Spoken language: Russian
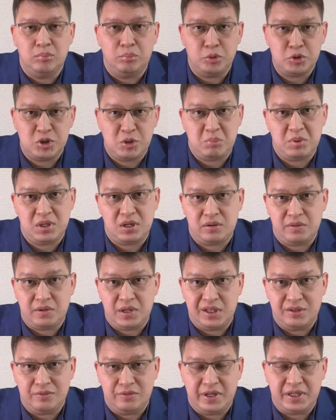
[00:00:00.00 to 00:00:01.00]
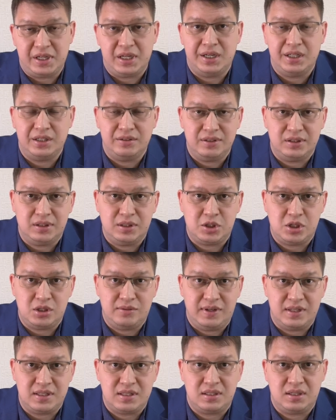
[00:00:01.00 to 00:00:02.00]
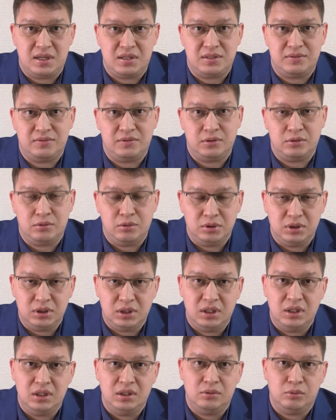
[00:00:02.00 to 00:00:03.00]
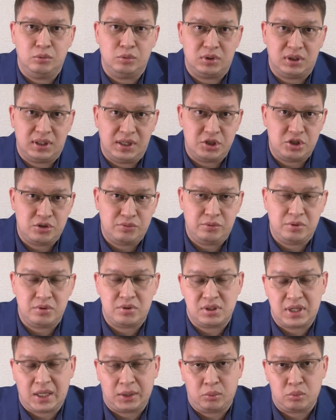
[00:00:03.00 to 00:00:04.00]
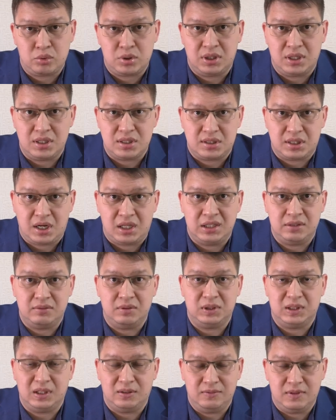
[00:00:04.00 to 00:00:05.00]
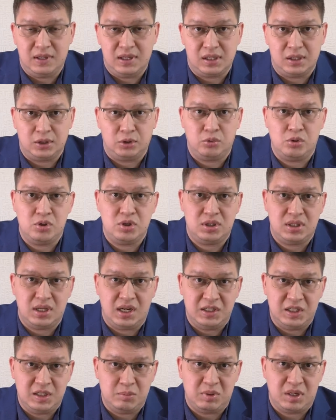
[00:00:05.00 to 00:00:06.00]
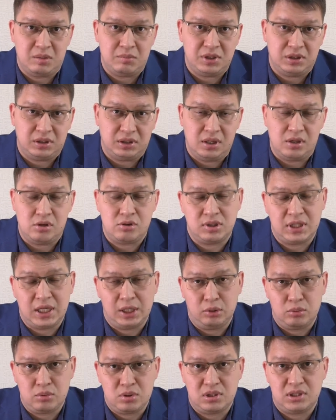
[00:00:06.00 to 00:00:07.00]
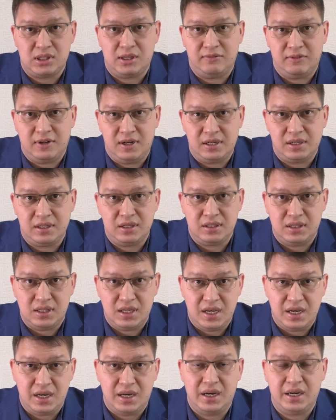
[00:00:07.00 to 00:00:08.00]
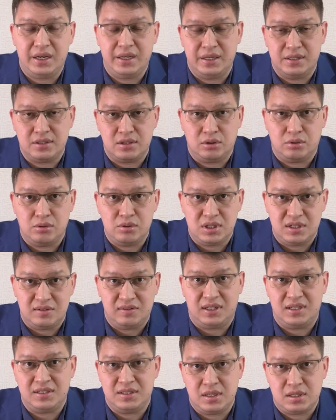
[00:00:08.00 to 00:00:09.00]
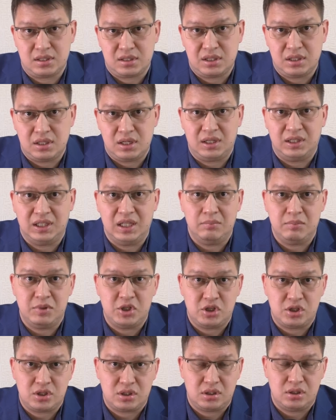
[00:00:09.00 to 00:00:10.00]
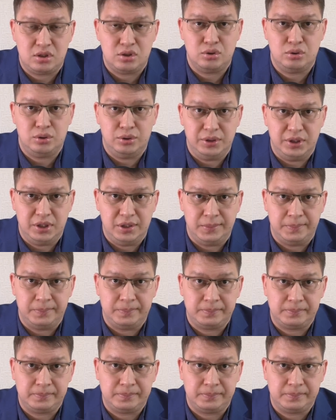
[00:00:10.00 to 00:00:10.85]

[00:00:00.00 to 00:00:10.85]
после 1 января 2023 года утрачивают статус иностранного товара, то есть они приобретают статус товара ЕАС, то есть Евразийской экономической зоны.